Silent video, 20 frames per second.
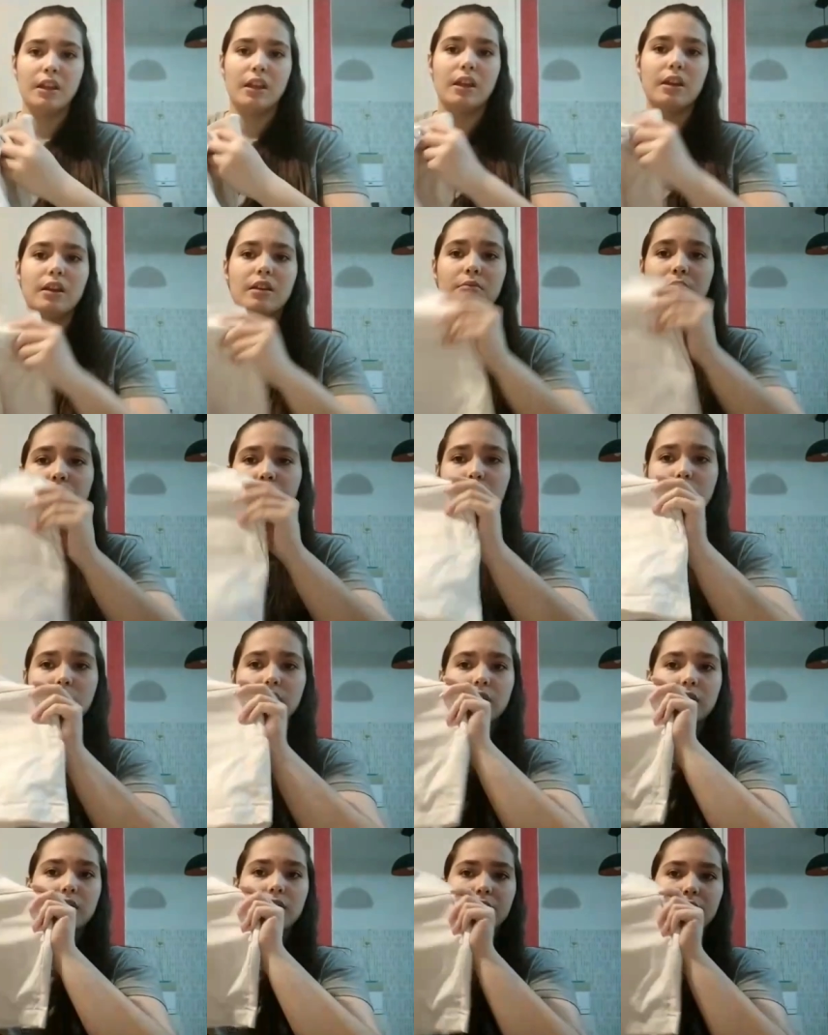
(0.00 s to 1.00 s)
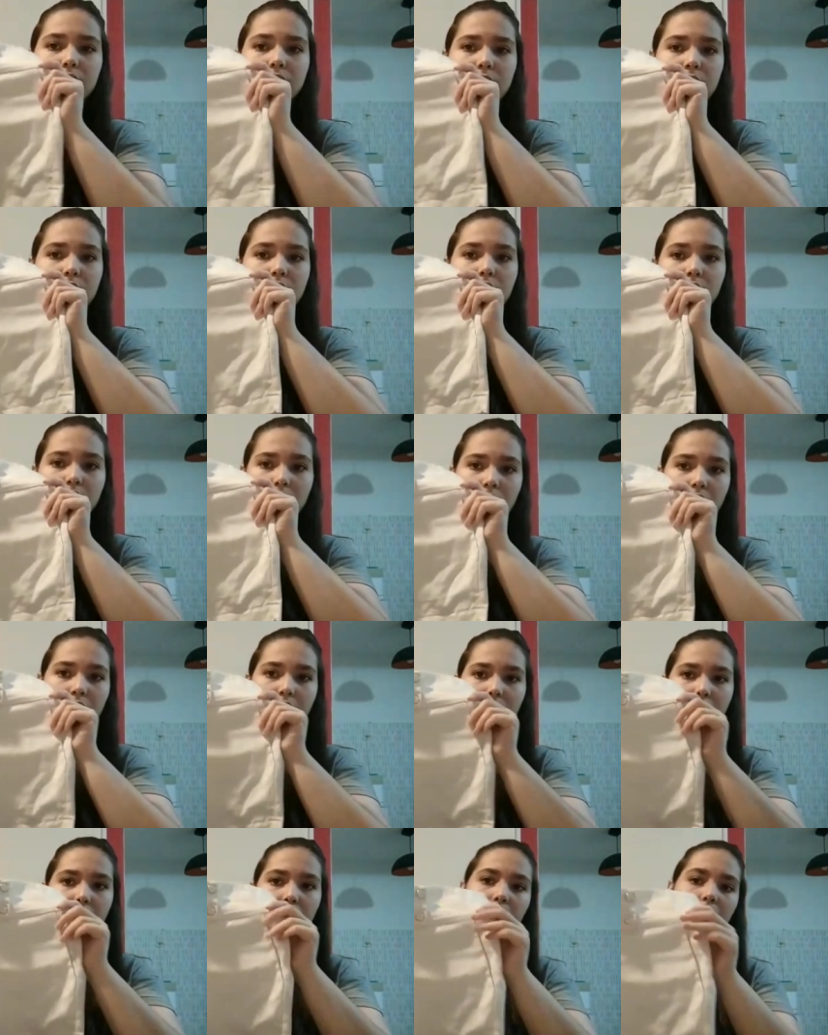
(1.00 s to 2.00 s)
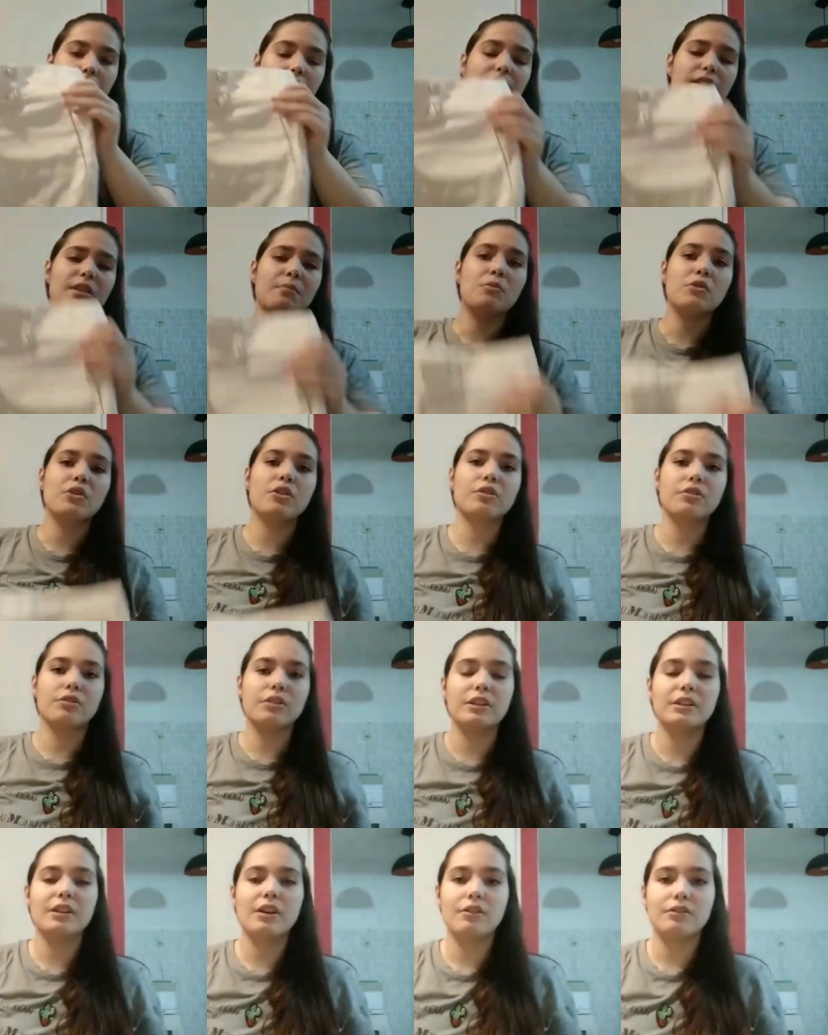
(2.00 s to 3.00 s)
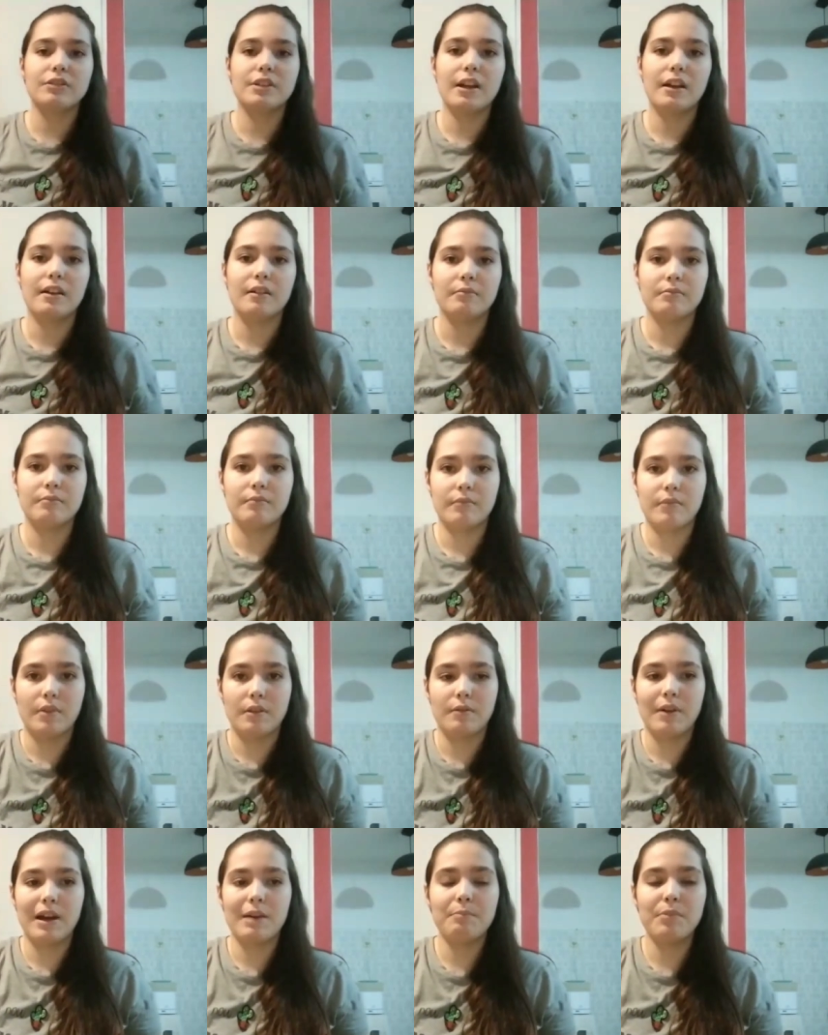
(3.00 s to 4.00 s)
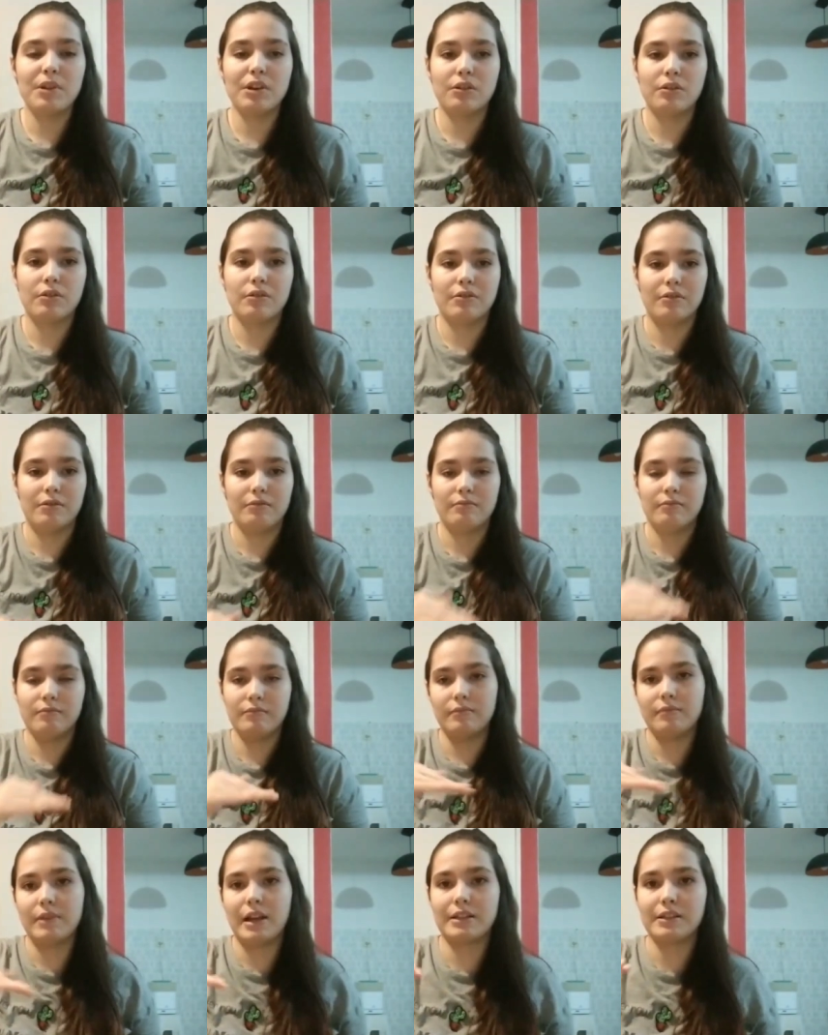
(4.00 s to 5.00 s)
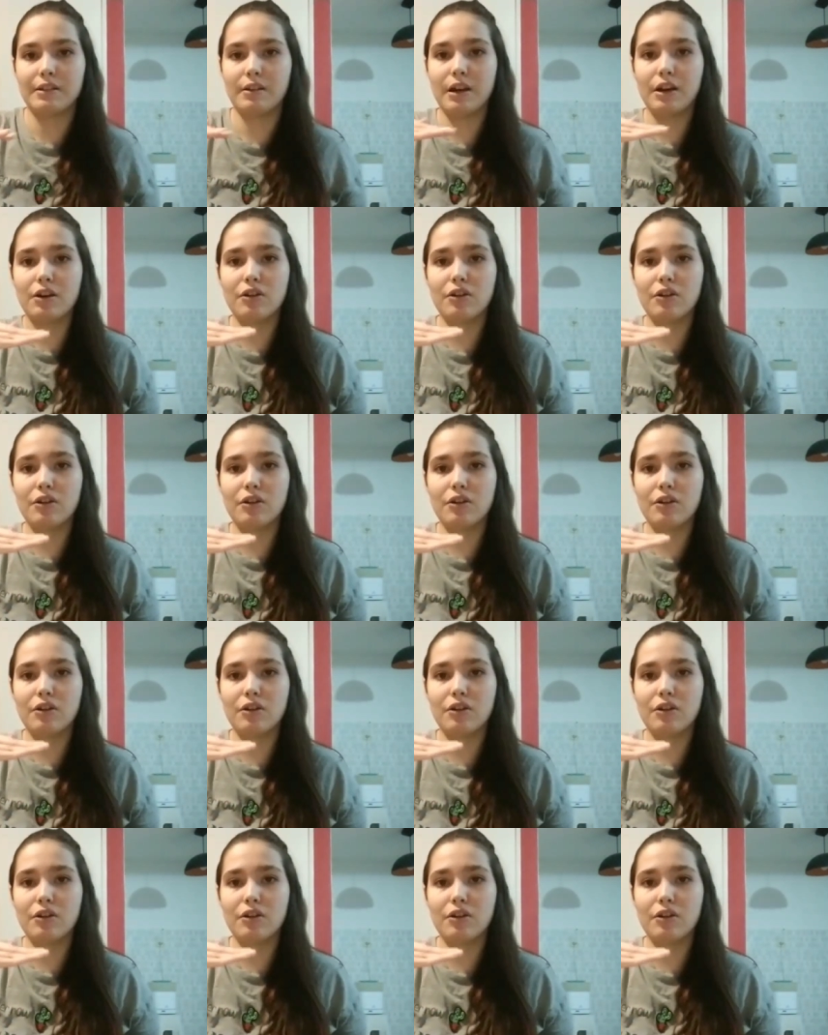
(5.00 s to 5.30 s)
Es que es muy chiquita eh, y es muy cortita, o sea, me va, pero hasta